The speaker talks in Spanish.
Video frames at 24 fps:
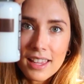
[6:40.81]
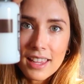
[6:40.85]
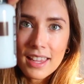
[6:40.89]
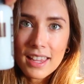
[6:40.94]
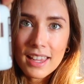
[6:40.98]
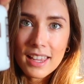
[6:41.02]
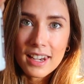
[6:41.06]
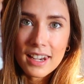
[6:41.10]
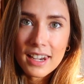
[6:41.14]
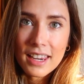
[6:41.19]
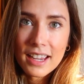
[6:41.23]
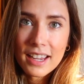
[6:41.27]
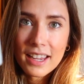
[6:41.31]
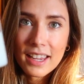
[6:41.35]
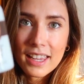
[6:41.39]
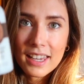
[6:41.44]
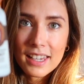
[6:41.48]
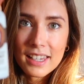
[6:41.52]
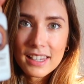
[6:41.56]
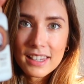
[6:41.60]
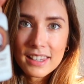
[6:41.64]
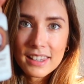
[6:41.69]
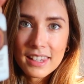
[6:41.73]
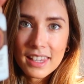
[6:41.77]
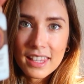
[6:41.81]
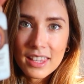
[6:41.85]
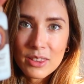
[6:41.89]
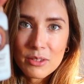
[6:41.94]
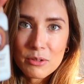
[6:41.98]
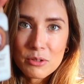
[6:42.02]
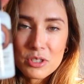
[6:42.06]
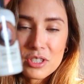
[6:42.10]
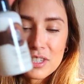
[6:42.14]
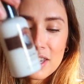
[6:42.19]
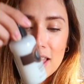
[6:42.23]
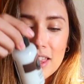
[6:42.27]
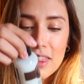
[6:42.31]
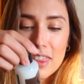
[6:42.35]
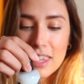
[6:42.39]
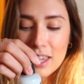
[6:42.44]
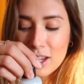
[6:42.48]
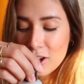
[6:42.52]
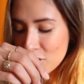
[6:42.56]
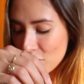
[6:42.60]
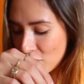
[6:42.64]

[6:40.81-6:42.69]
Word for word: el gel de ducha de